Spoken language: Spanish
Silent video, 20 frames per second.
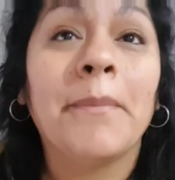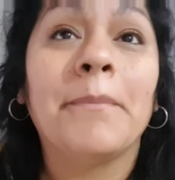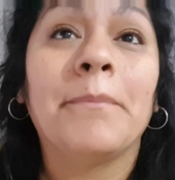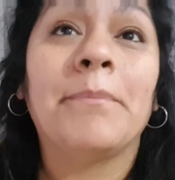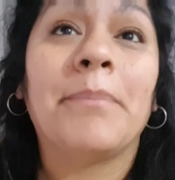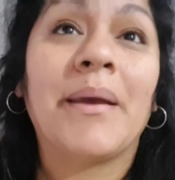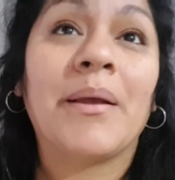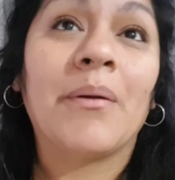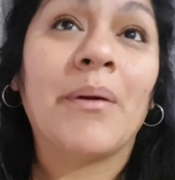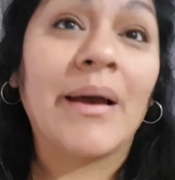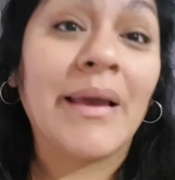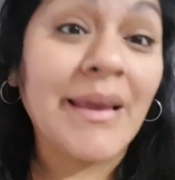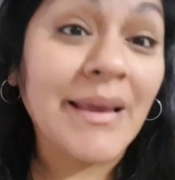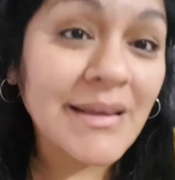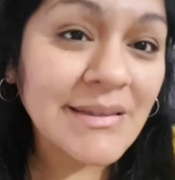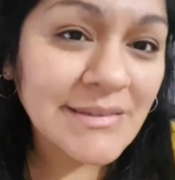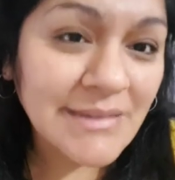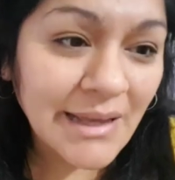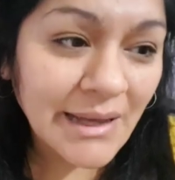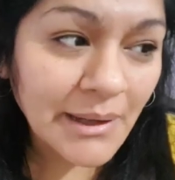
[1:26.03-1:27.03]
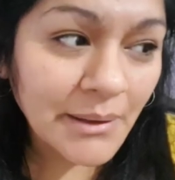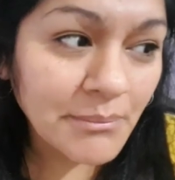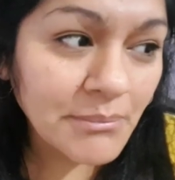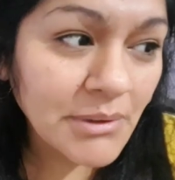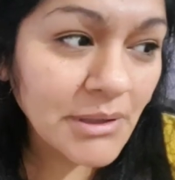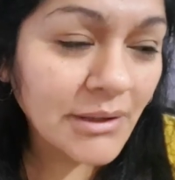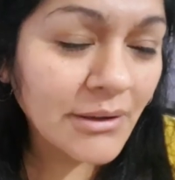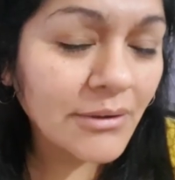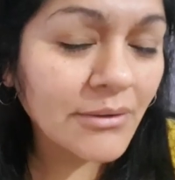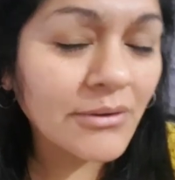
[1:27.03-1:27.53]
pero ahí están
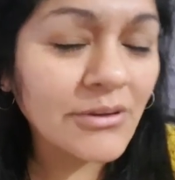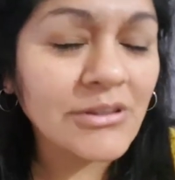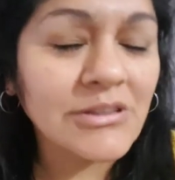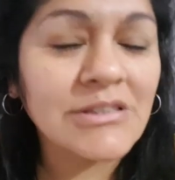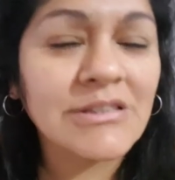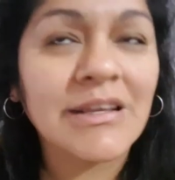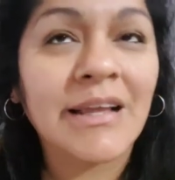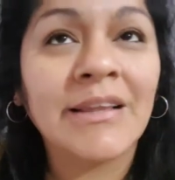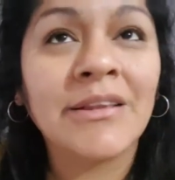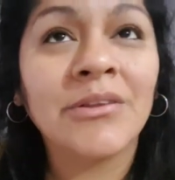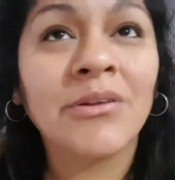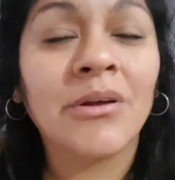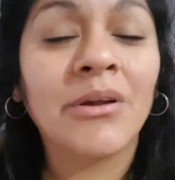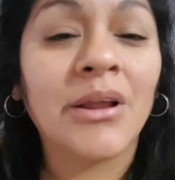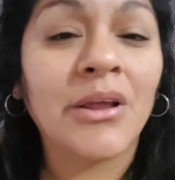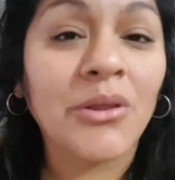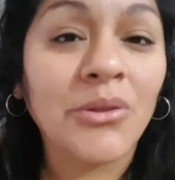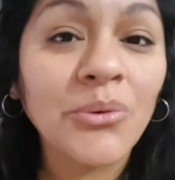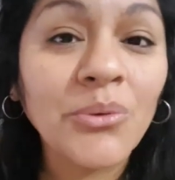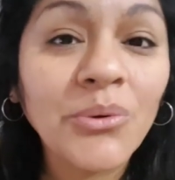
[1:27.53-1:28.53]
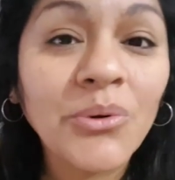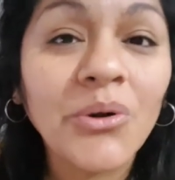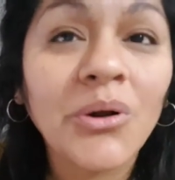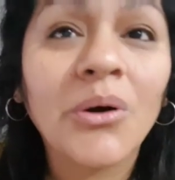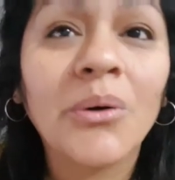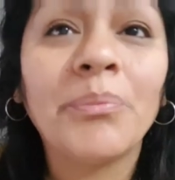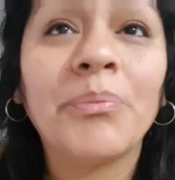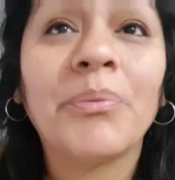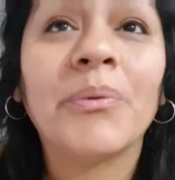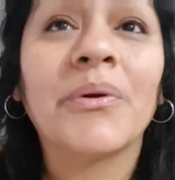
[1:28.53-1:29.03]
amigos dándoles
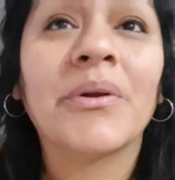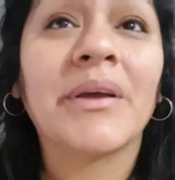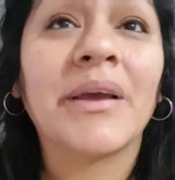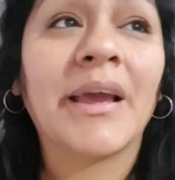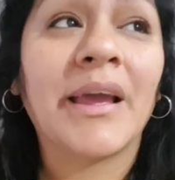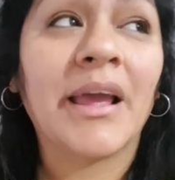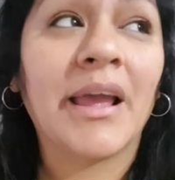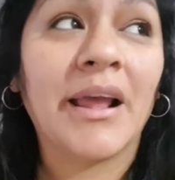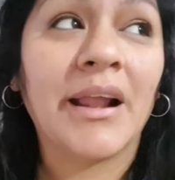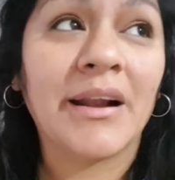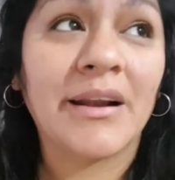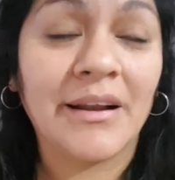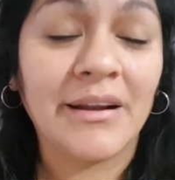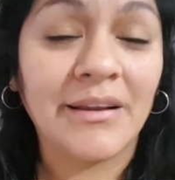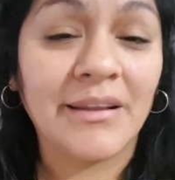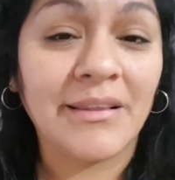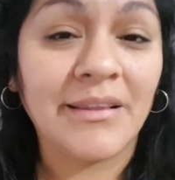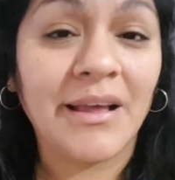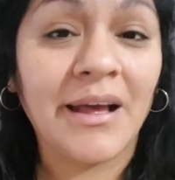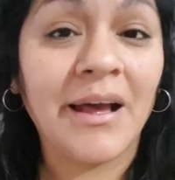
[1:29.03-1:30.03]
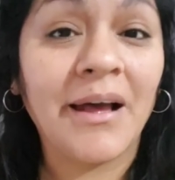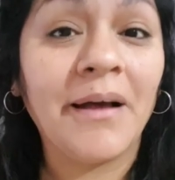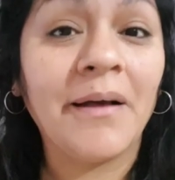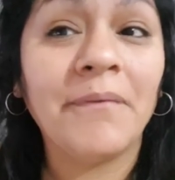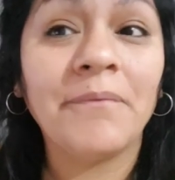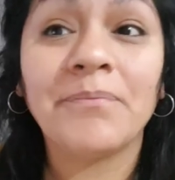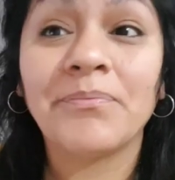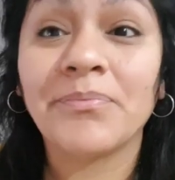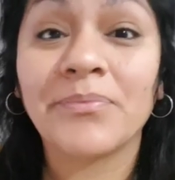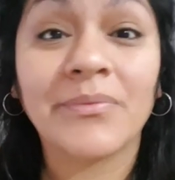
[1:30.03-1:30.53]
duro porque en
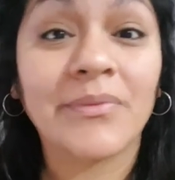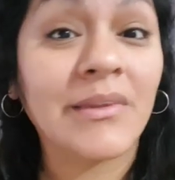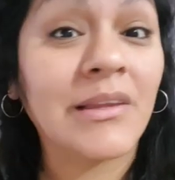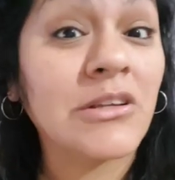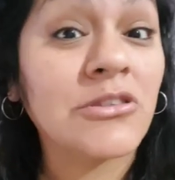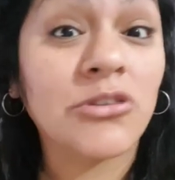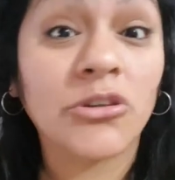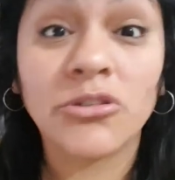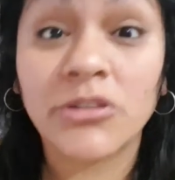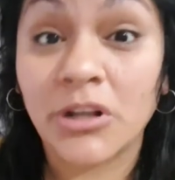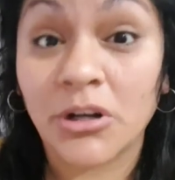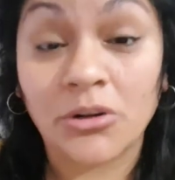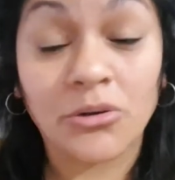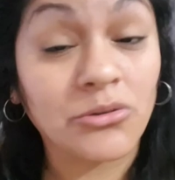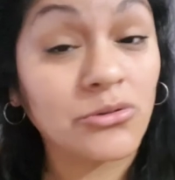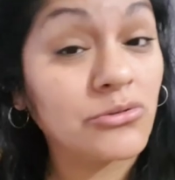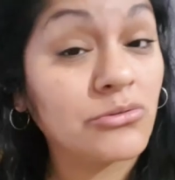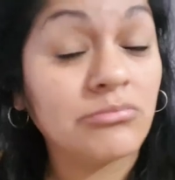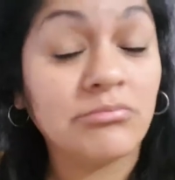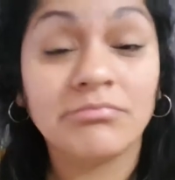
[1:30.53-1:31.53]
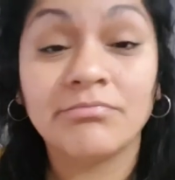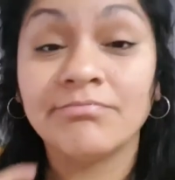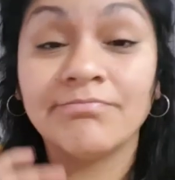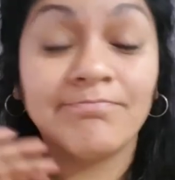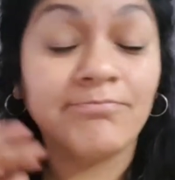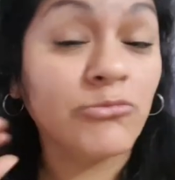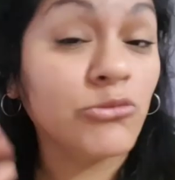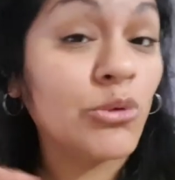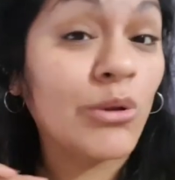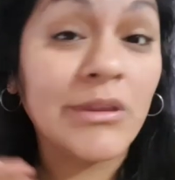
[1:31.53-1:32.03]
realidad son tercos,
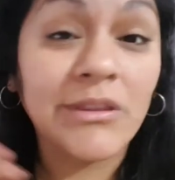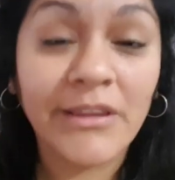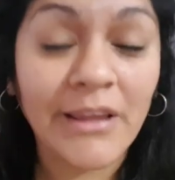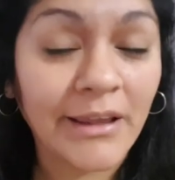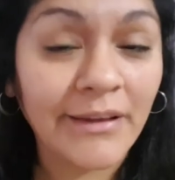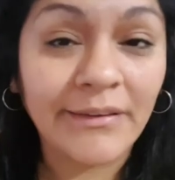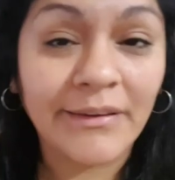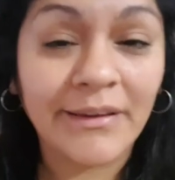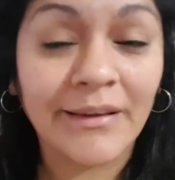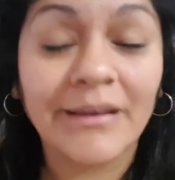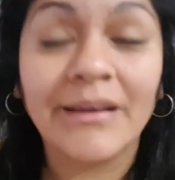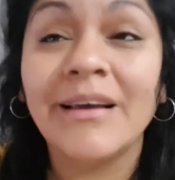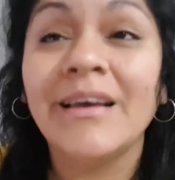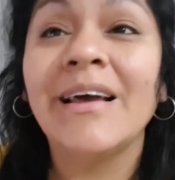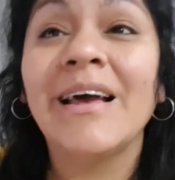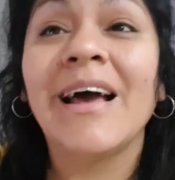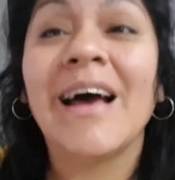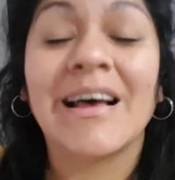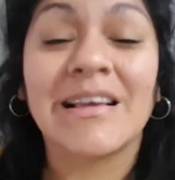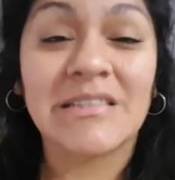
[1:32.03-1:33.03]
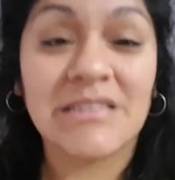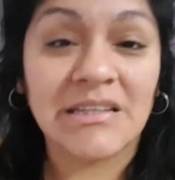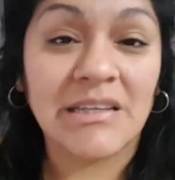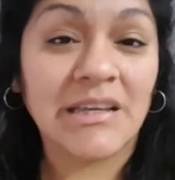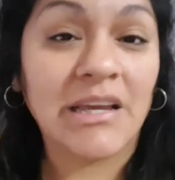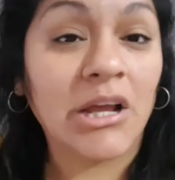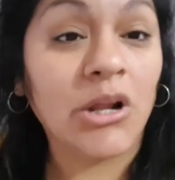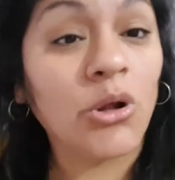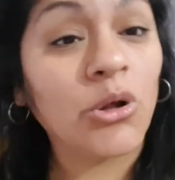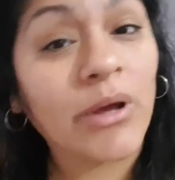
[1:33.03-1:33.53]
no entienden. Así
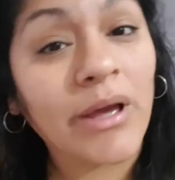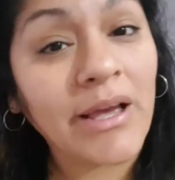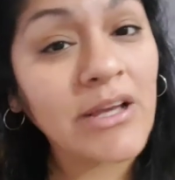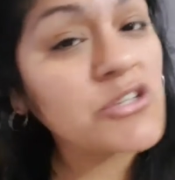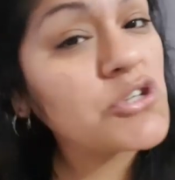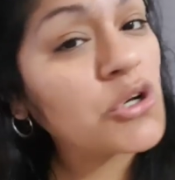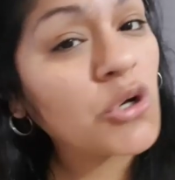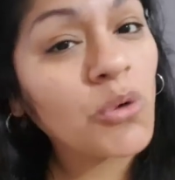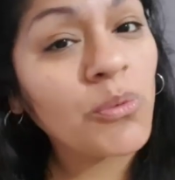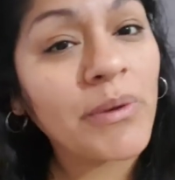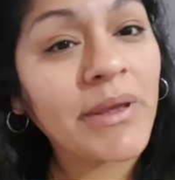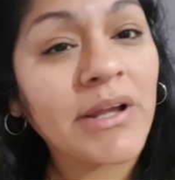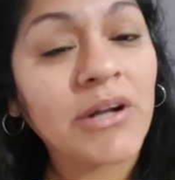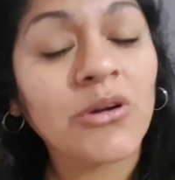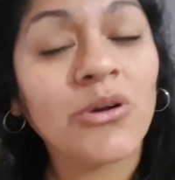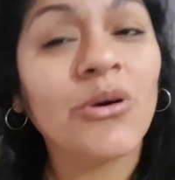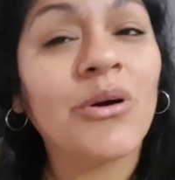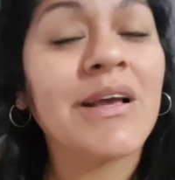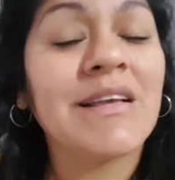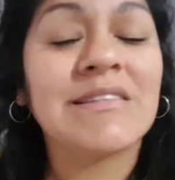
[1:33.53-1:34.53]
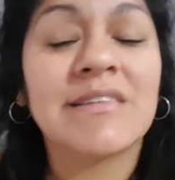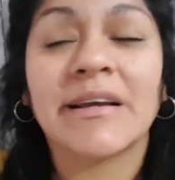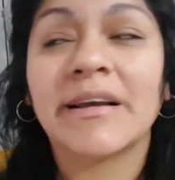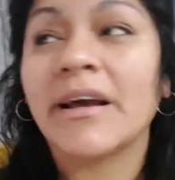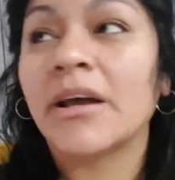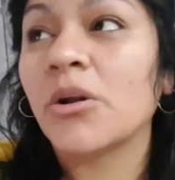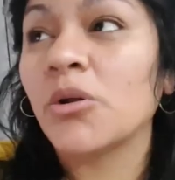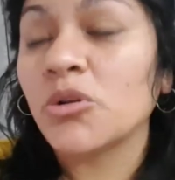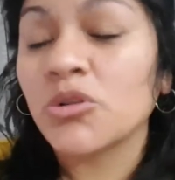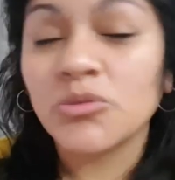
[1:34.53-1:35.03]
que lo que ha hecho el gobierno es
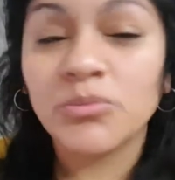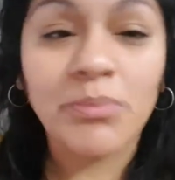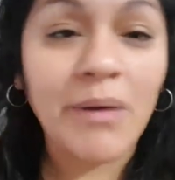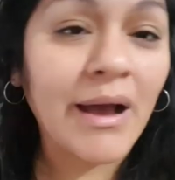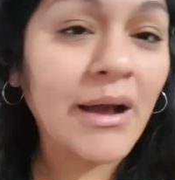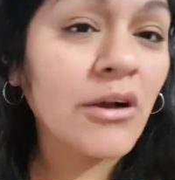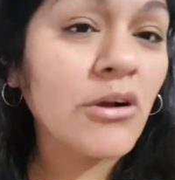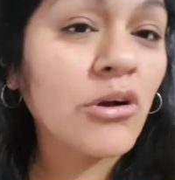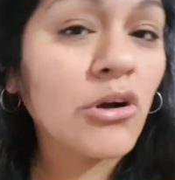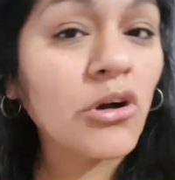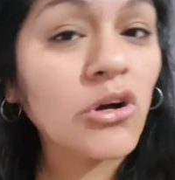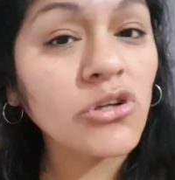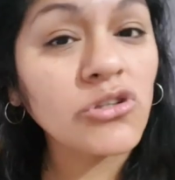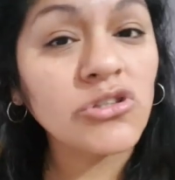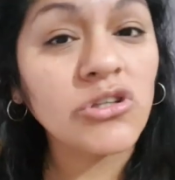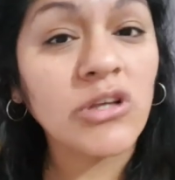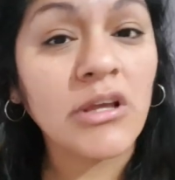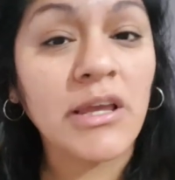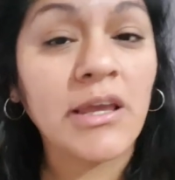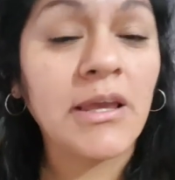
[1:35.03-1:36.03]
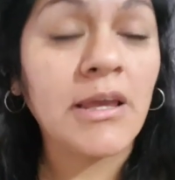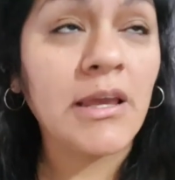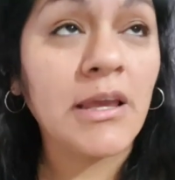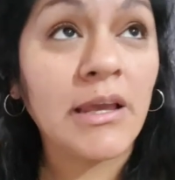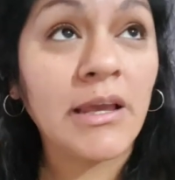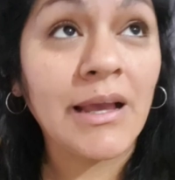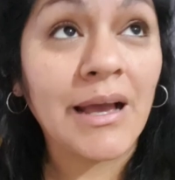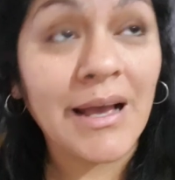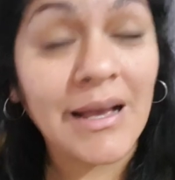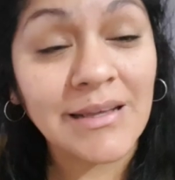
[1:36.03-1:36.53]
sacar los bancos
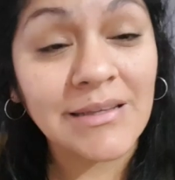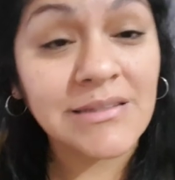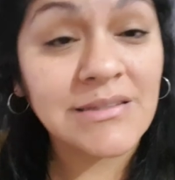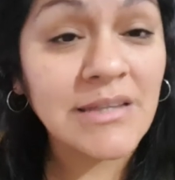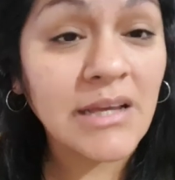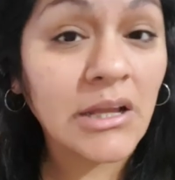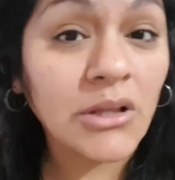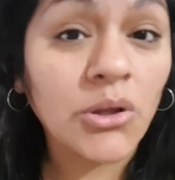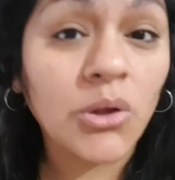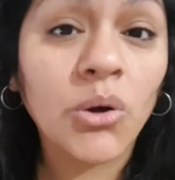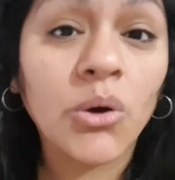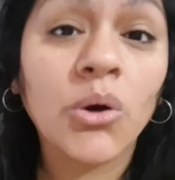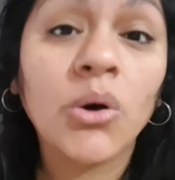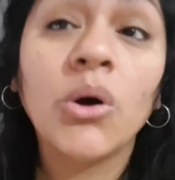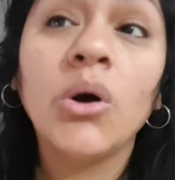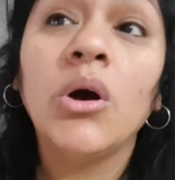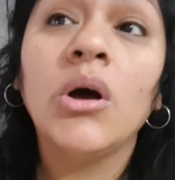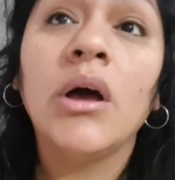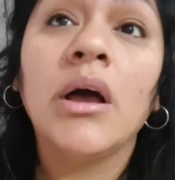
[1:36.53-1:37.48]
y anciano